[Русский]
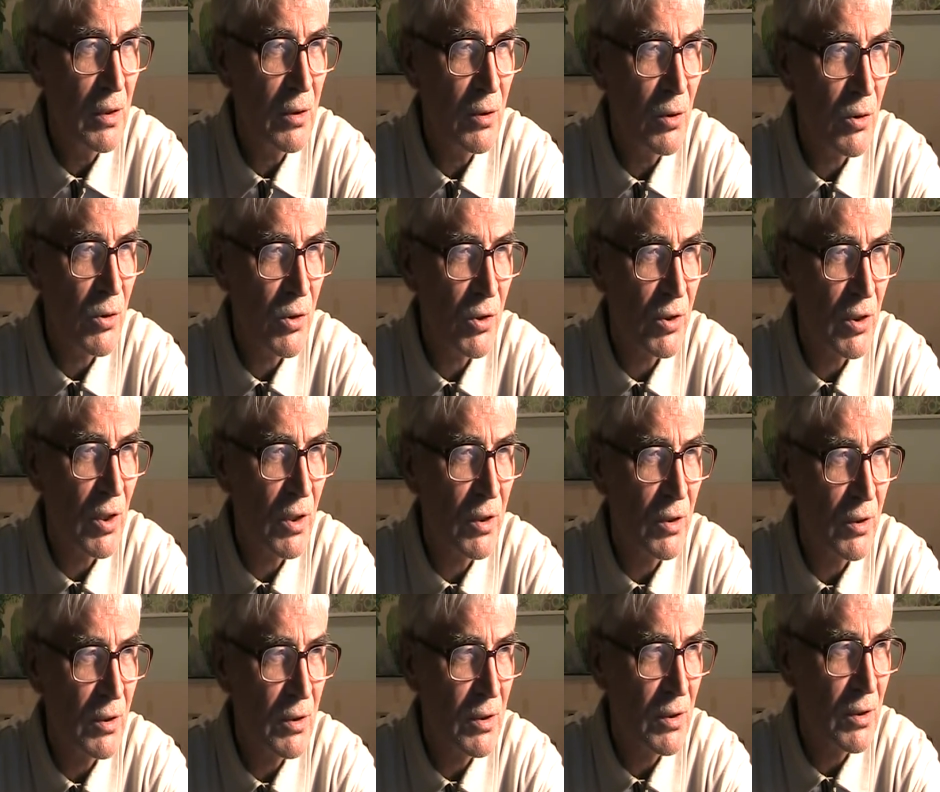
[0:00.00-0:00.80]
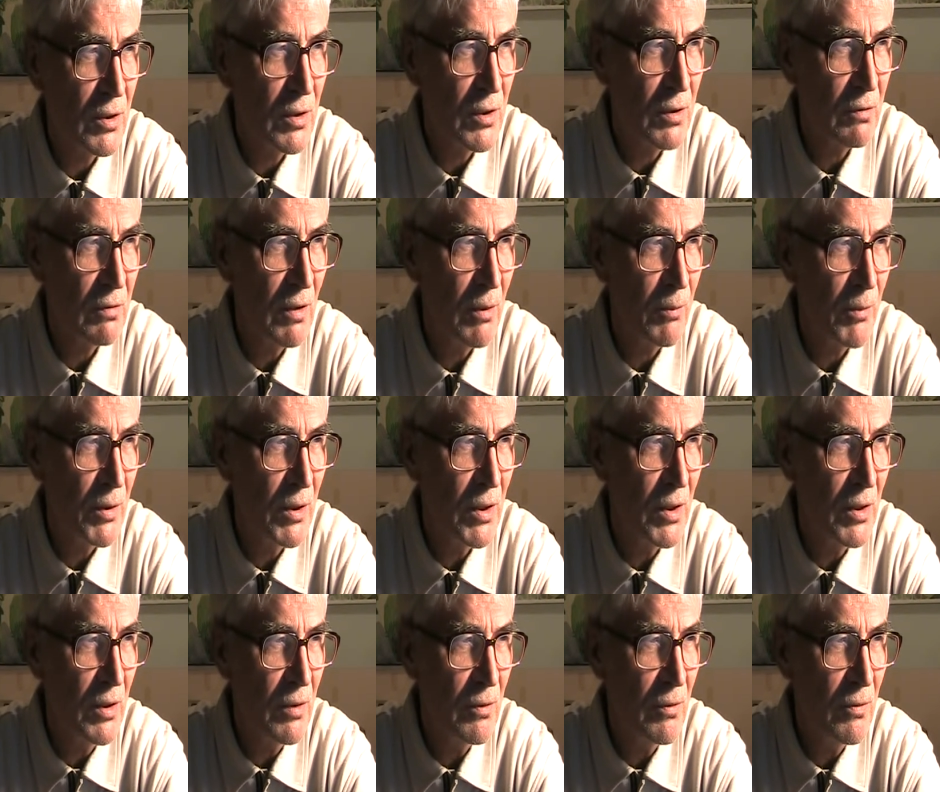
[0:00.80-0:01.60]
нуждалась во
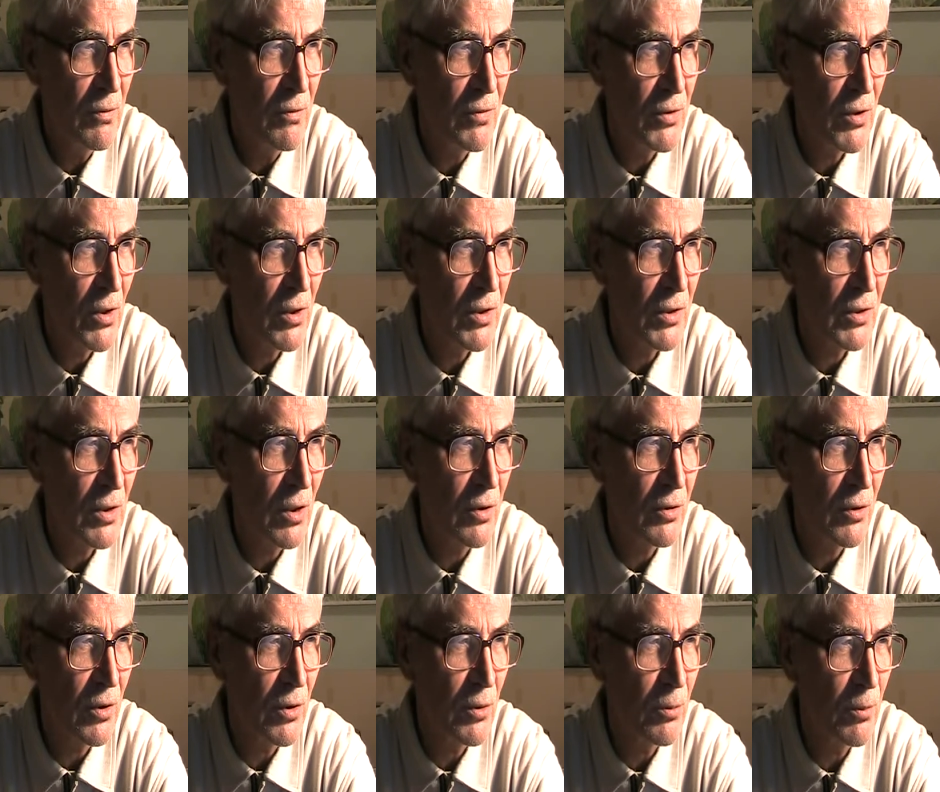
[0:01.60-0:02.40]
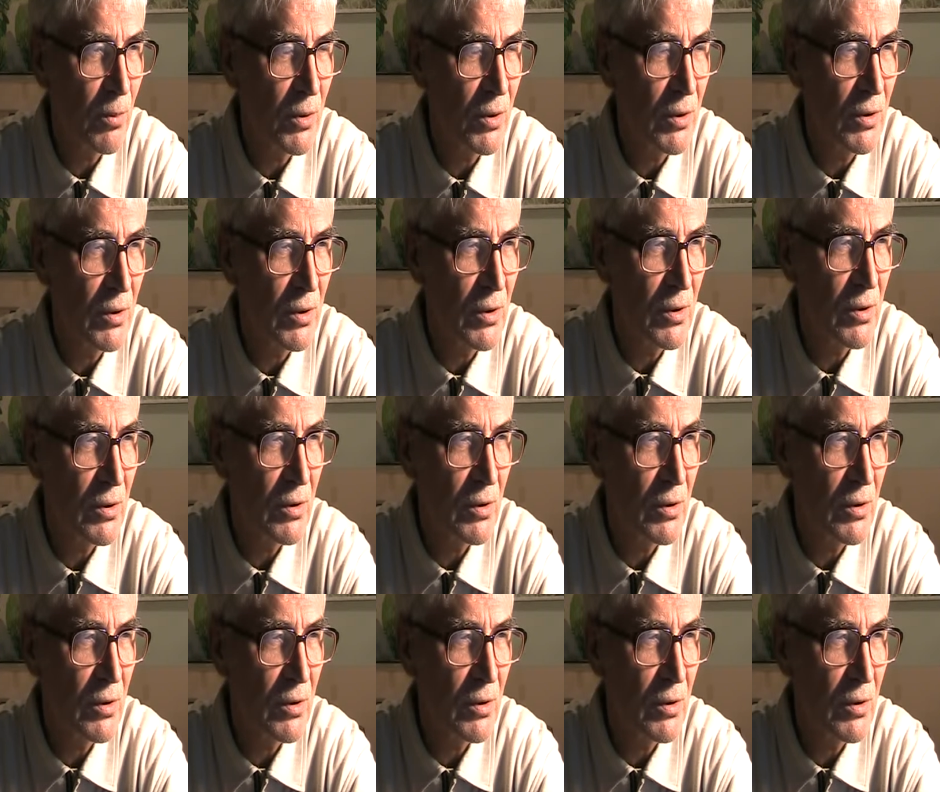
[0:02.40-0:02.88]
мне, все остальное было